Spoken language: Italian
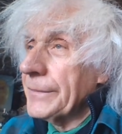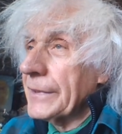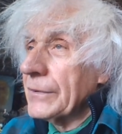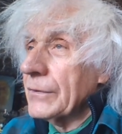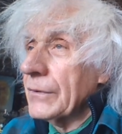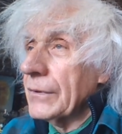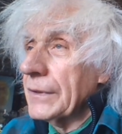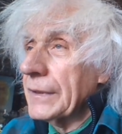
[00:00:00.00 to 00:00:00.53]

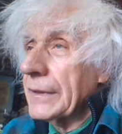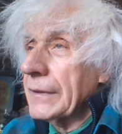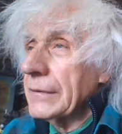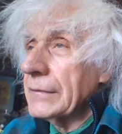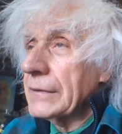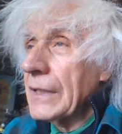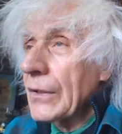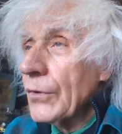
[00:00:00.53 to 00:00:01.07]
parole,
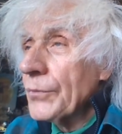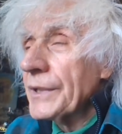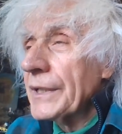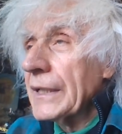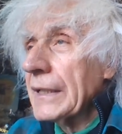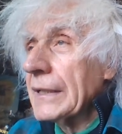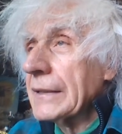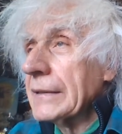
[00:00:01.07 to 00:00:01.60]

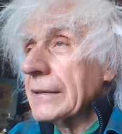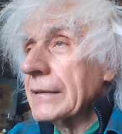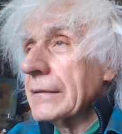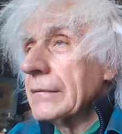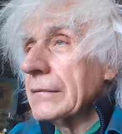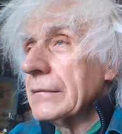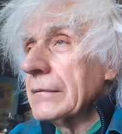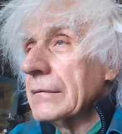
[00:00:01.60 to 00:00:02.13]
denominare
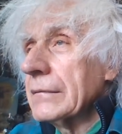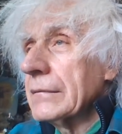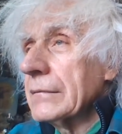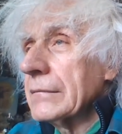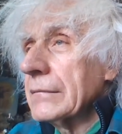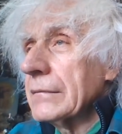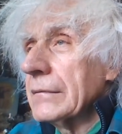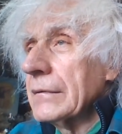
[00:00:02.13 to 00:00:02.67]

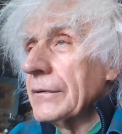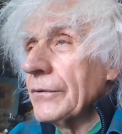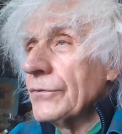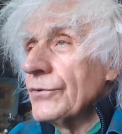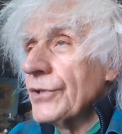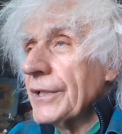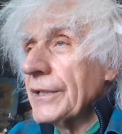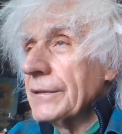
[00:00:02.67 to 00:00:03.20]
gli
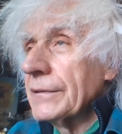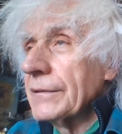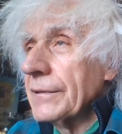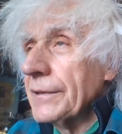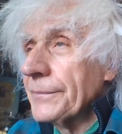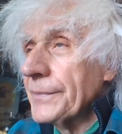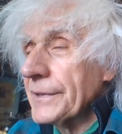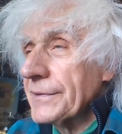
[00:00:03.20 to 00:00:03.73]
oggetti,
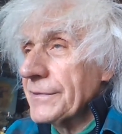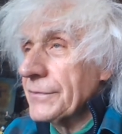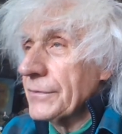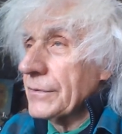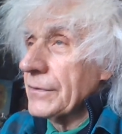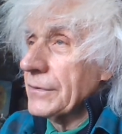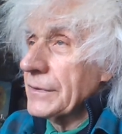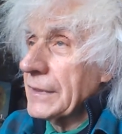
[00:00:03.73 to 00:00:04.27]
le
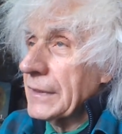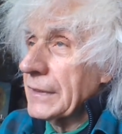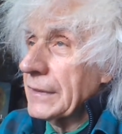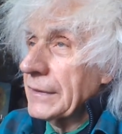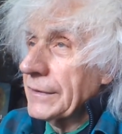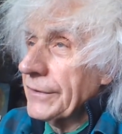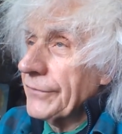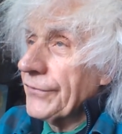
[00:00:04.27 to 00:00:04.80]
persone,
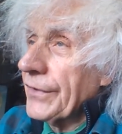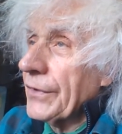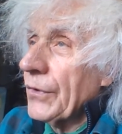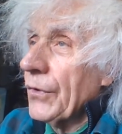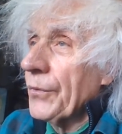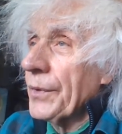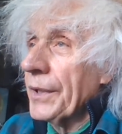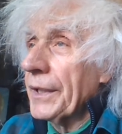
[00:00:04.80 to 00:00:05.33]
i
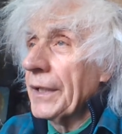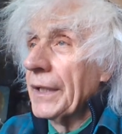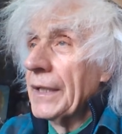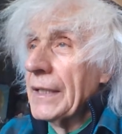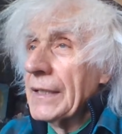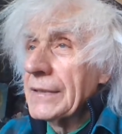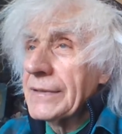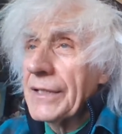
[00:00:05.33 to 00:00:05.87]
fenomeni
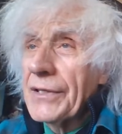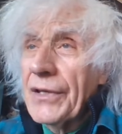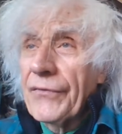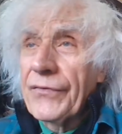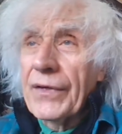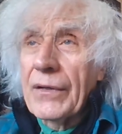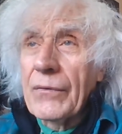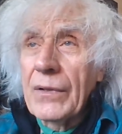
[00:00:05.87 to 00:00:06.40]

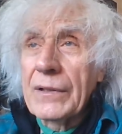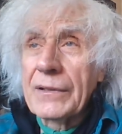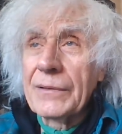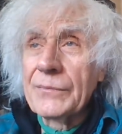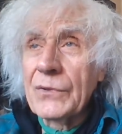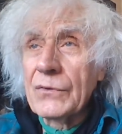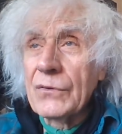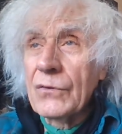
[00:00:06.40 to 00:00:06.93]
significa in qualche
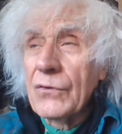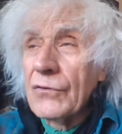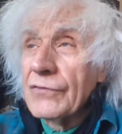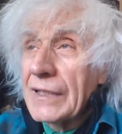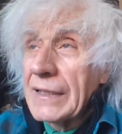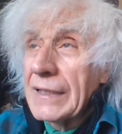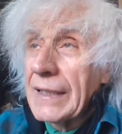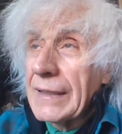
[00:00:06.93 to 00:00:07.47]
modo
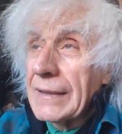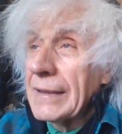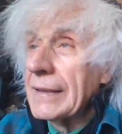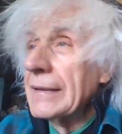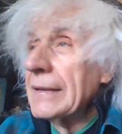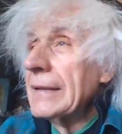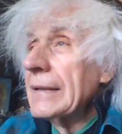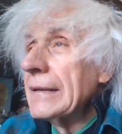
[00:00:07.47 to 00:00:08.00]

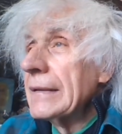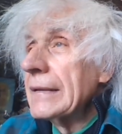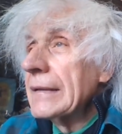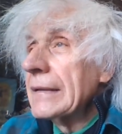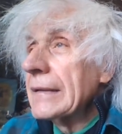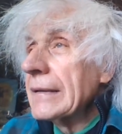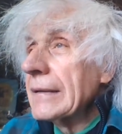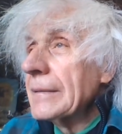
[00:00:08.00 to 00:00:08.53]
governarle.
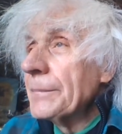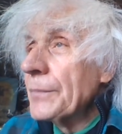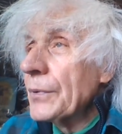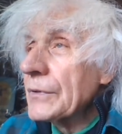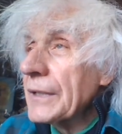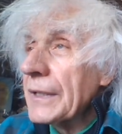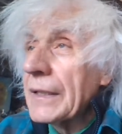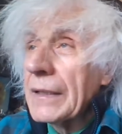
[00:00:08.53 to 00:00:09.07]
E il
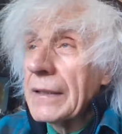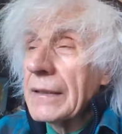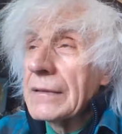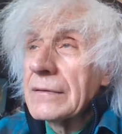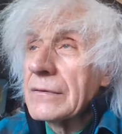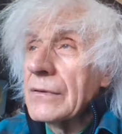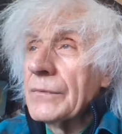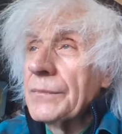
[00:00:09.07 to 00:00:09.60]
potere,
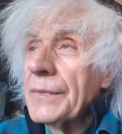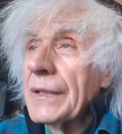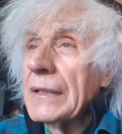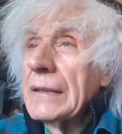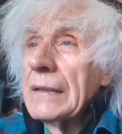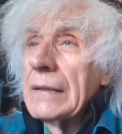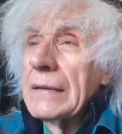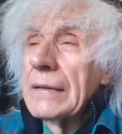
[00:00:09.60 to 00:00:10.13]
insomma,
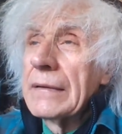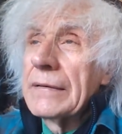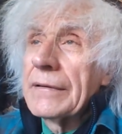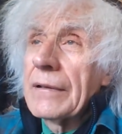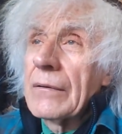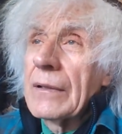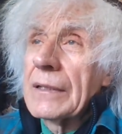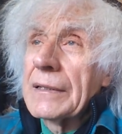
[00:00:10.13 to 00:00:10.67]
è
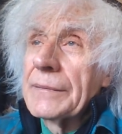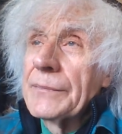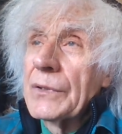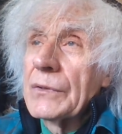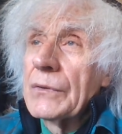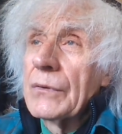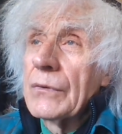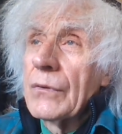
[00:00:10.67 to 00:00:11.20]
in qualche
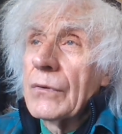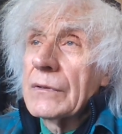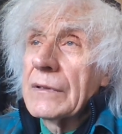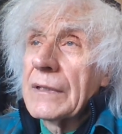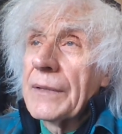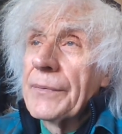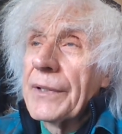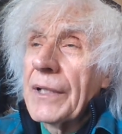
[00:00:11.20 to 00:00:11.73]
modo
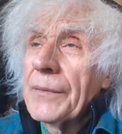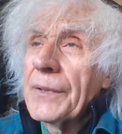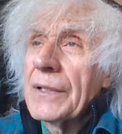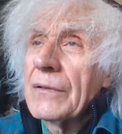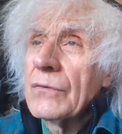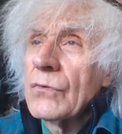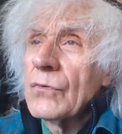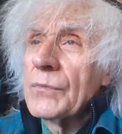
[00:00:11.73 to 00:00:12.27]

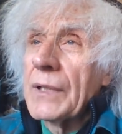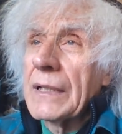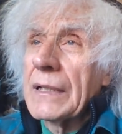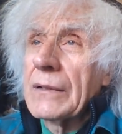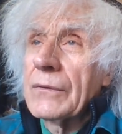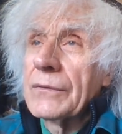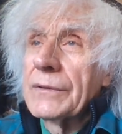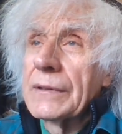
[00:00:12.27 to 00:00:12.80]
tipicamente
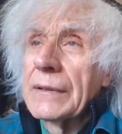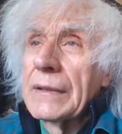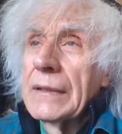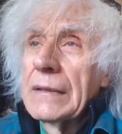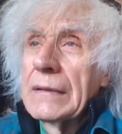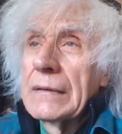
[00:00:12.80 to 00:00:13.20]
umano di